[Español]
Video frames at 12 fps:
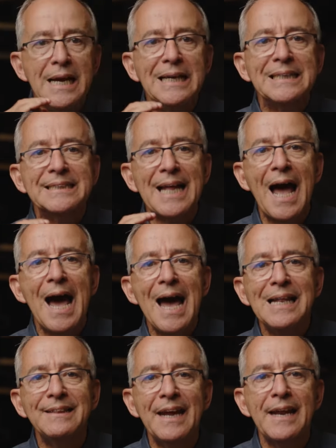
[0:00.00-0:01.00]
está
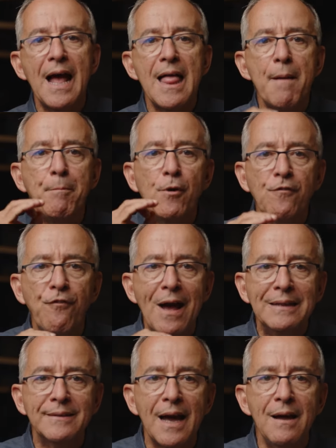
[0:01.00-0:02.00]
alterada por
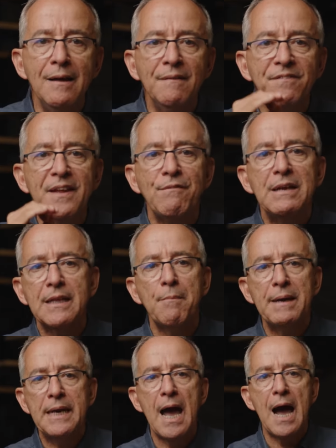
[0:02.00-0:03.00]
falta de
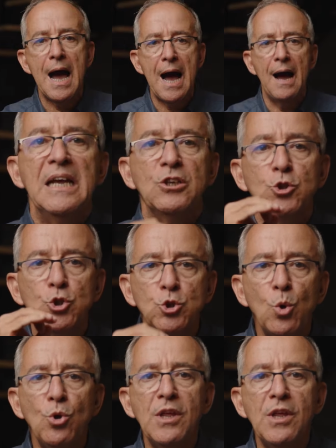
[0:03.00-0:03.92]
vitamina A. Su